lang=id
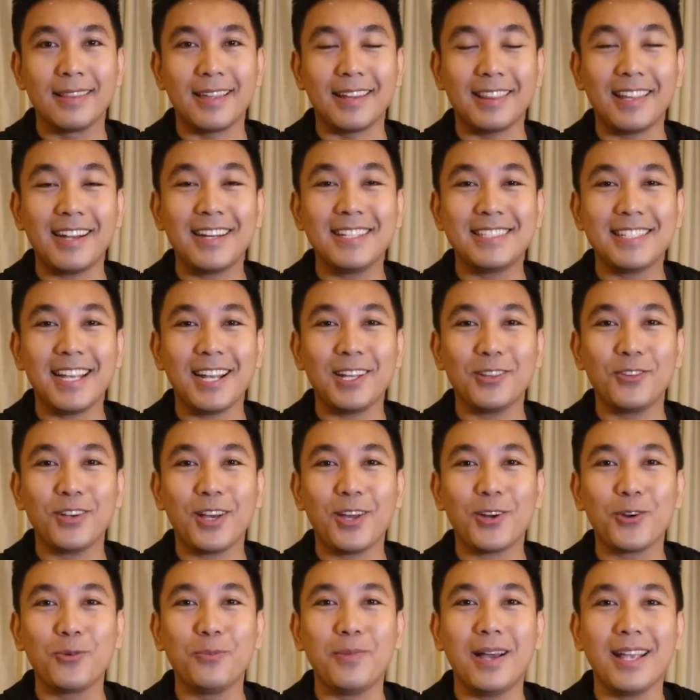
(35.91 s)
Ternyata dicek itu
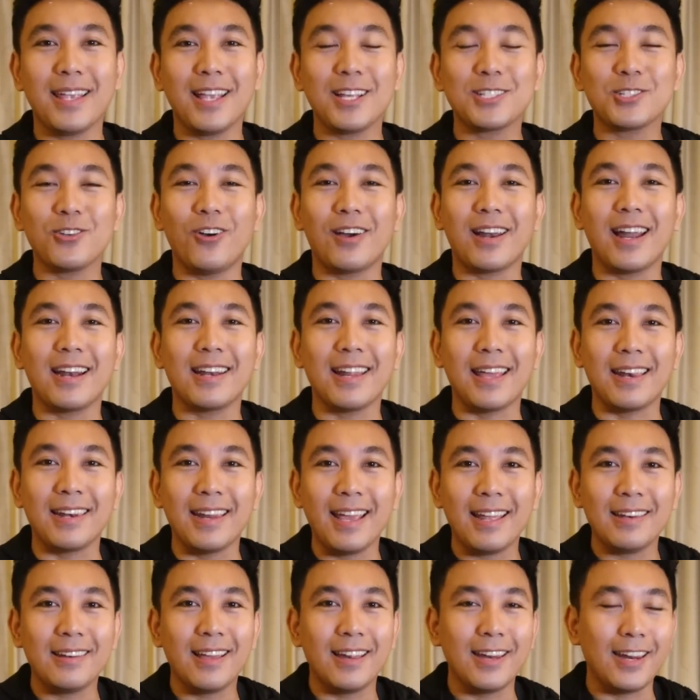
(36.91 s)
kan rumahnya seorang
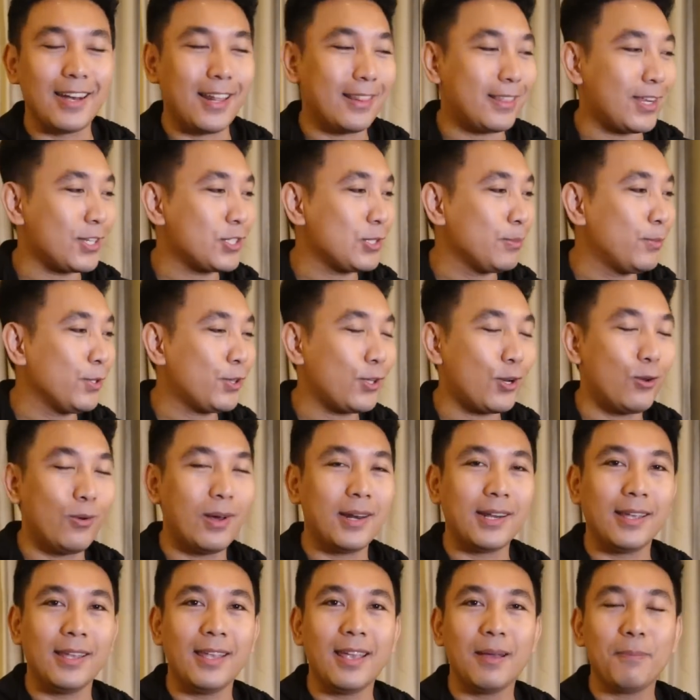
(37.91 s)
nenek dan nenek tersebut
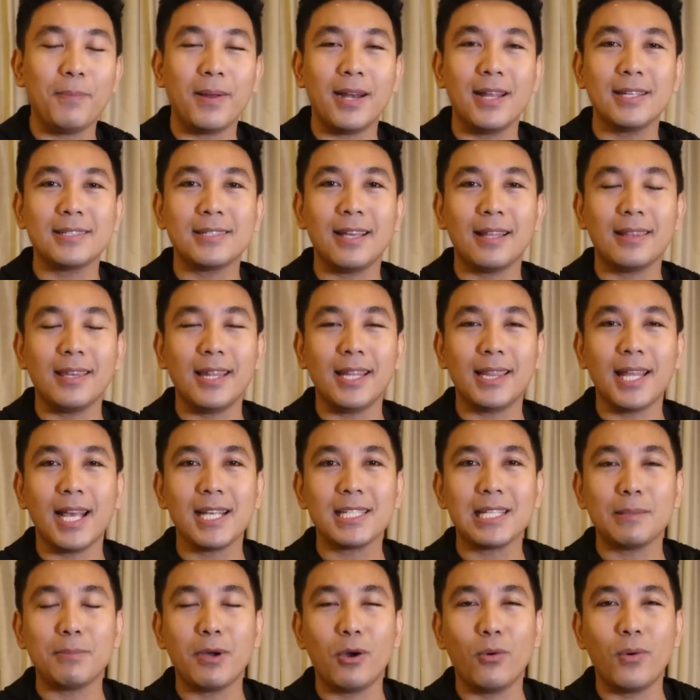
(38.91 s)
keluarganya pada saat
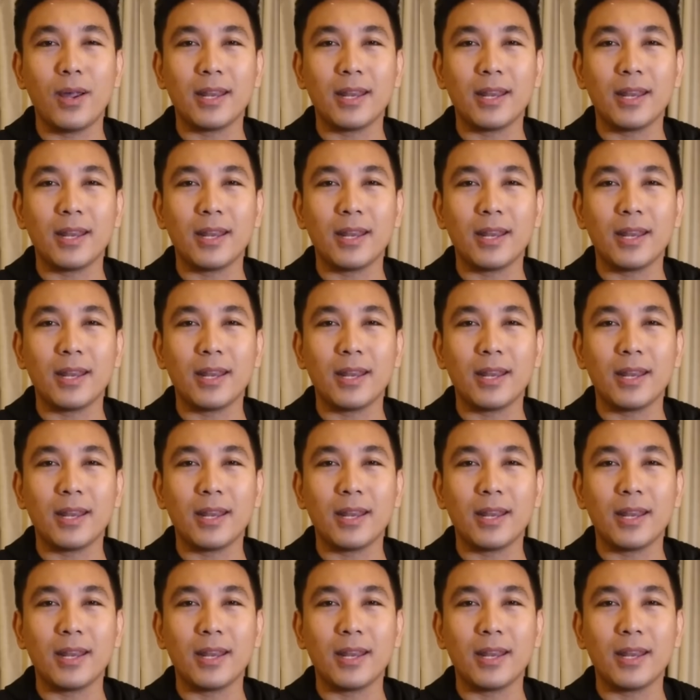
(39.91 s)
ditanya sama